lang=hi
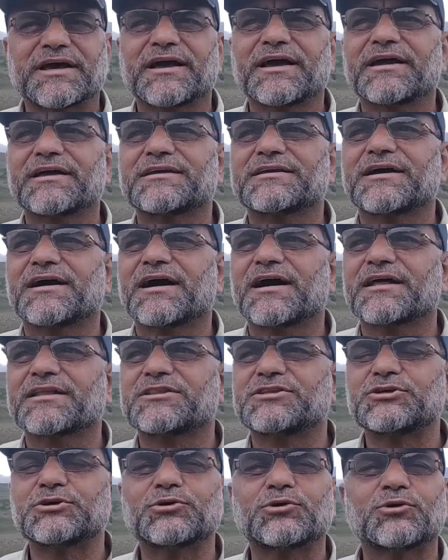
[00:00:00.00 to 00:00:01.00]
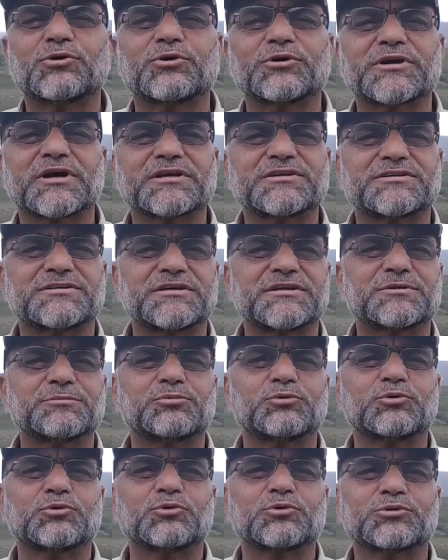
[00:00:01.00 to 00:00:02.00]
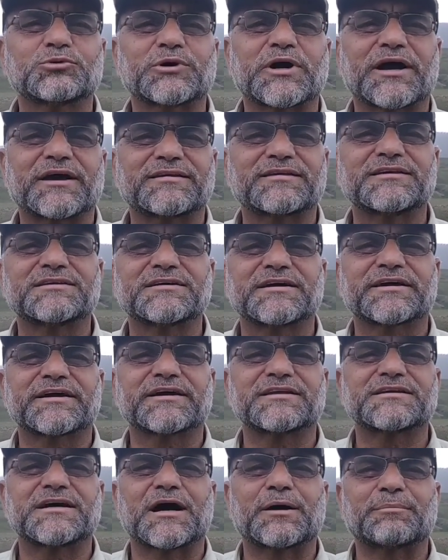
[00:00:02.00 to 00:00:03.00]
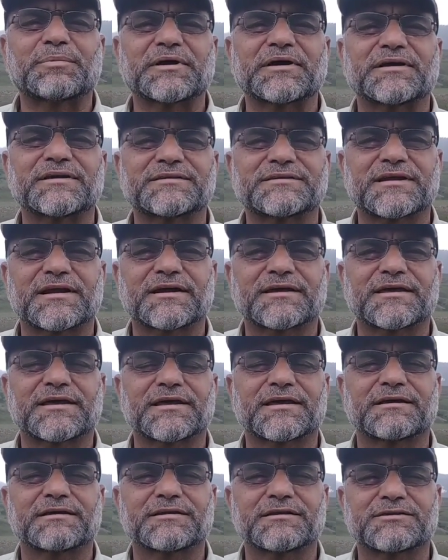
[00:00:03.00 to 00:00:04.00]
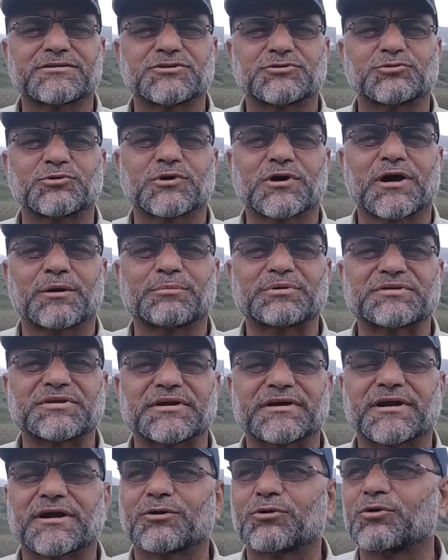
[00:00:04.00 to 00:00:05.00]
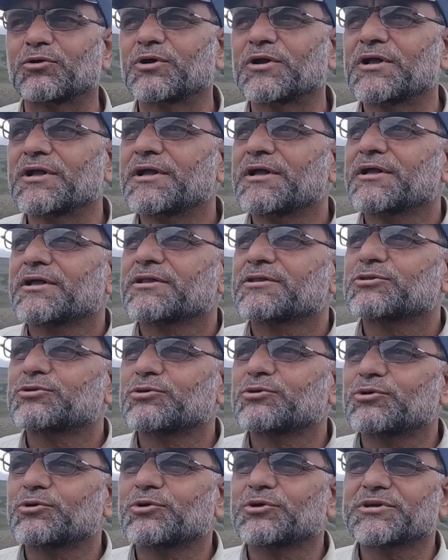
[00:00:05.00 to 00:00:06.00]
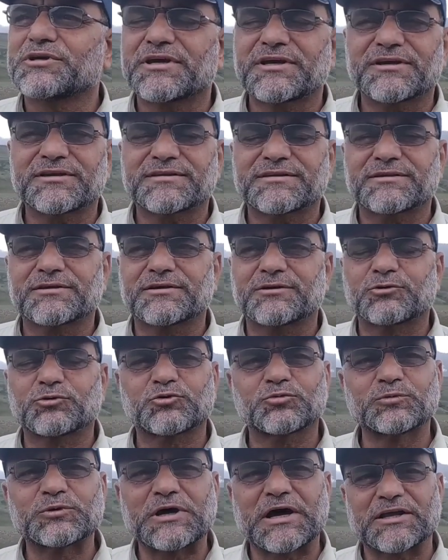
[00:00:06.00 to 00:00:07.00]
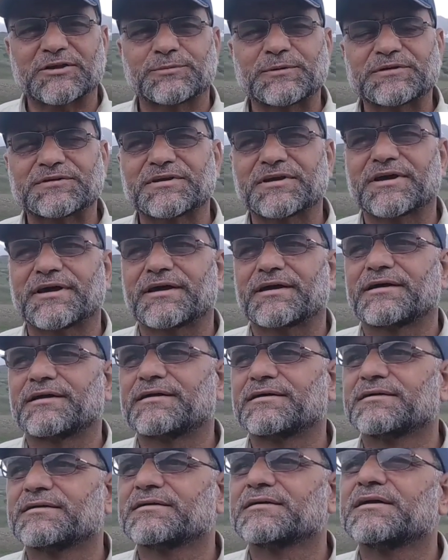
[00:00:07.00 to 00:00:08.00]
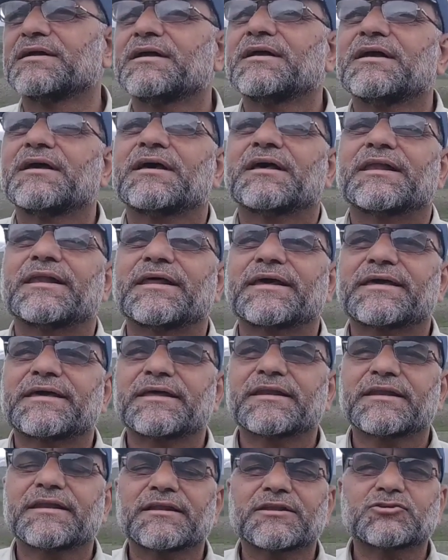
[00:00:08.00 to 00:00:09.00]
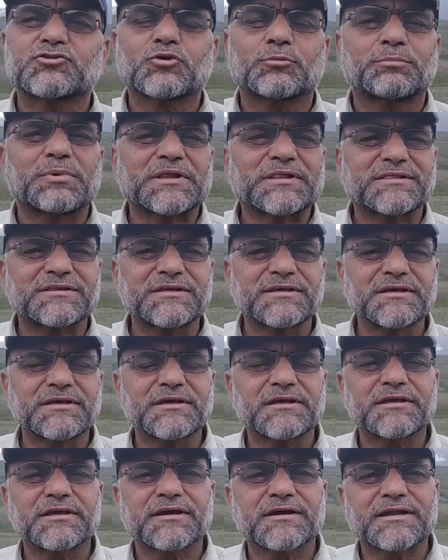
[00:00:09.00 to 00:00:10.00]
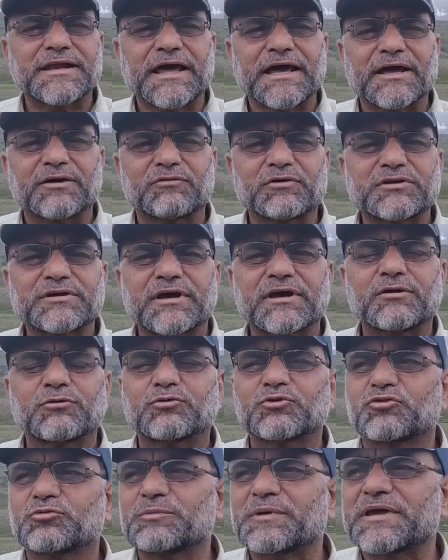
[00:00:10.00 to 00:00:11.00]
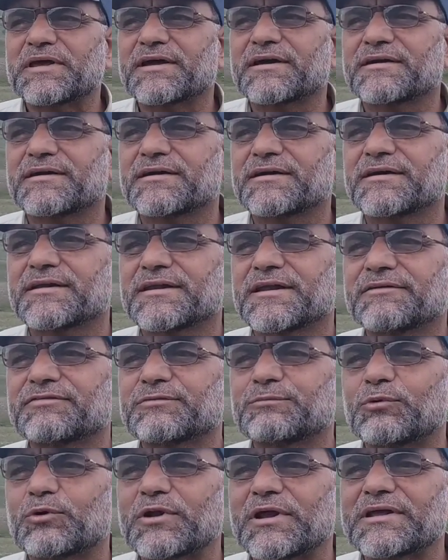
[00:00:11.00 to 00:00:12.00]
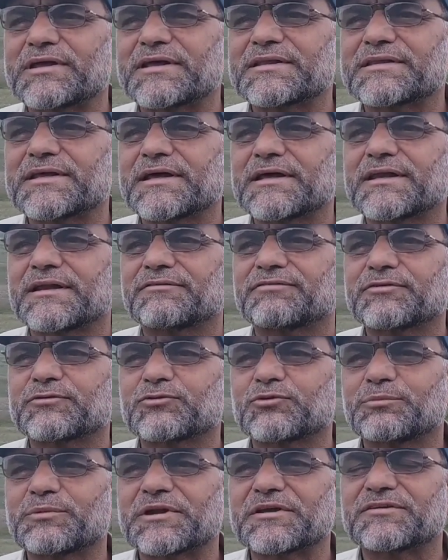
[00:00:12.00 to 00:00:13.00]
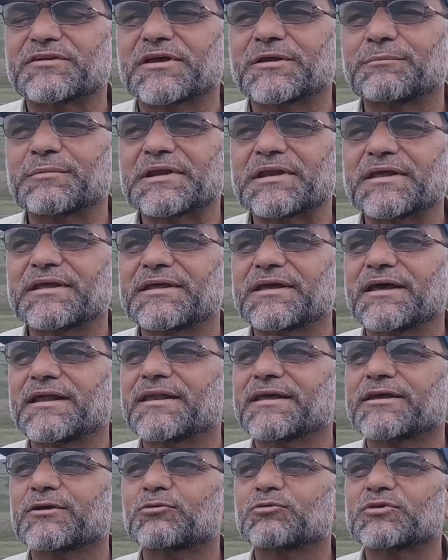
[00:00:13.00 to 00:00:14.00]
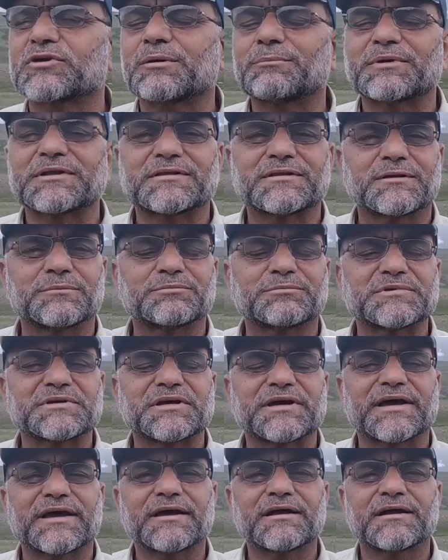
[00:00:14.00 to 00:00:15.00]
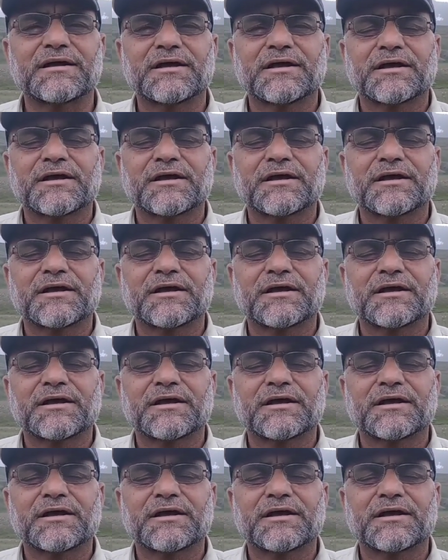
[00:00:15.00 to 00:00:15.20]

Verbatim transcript: हैं या दियो या जिन भूत तो ऐसी जगह जहाँ पे इस तरह के चीज़ों का बसेरा हो तो ये इस उस मुनासबत से है लेकिन जो बलती एक लैंग्वेज है उसमें एक लफ्ज़ बोला जाता है लफ्ज़ तो मेरे जहन में नहीं है लेकिन उसका मतलब ये है